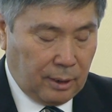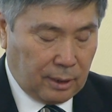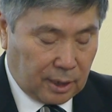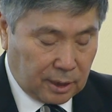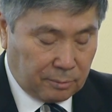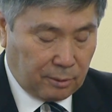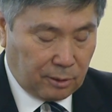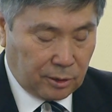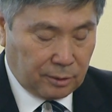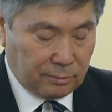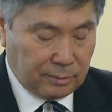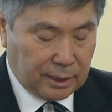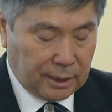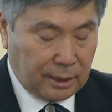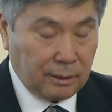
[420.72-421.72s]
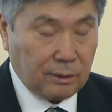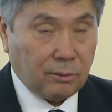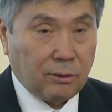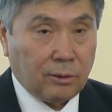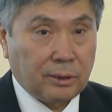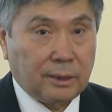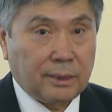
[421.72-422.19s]
разбросом цен
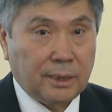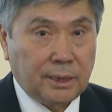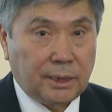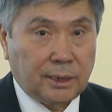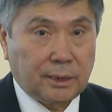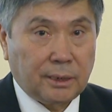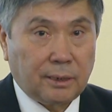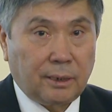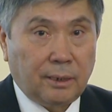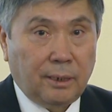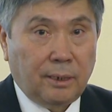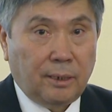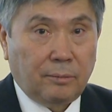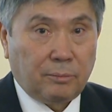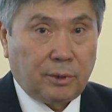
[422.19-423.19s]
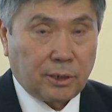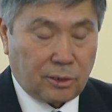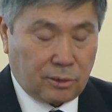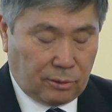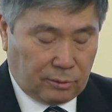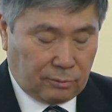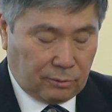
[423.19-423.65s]
от 1000
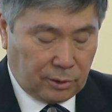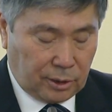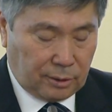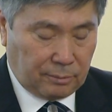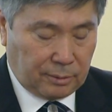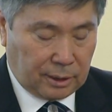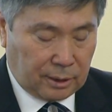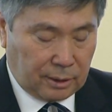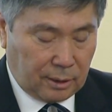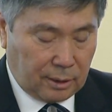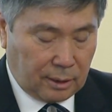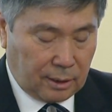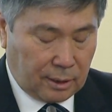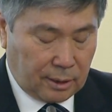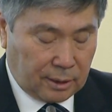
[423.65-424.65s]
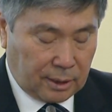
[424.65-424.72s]
580 э,